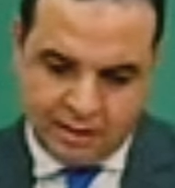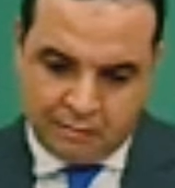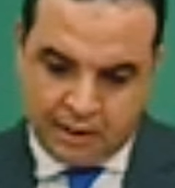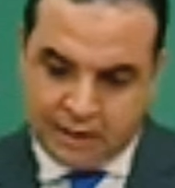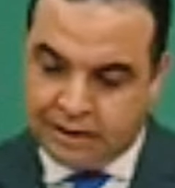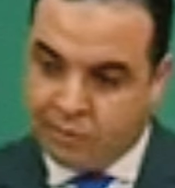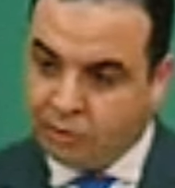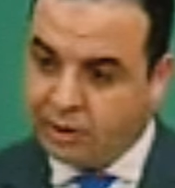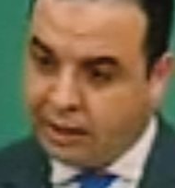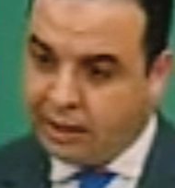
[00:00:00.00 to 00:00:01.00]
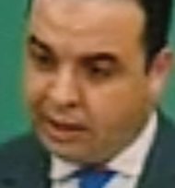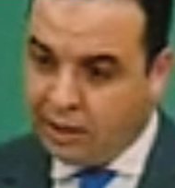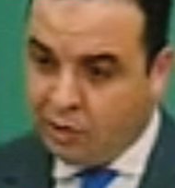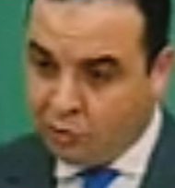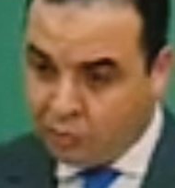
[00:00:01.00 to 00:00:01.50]
بغاز البوطان اللي
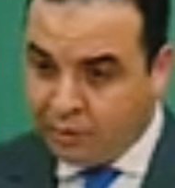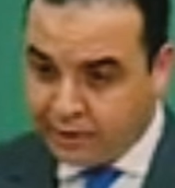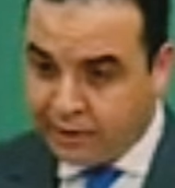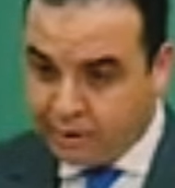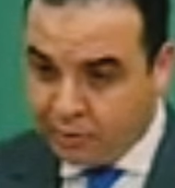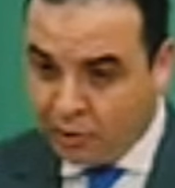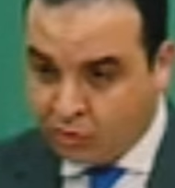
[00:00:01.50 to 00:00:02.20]
الحكومه تستمر في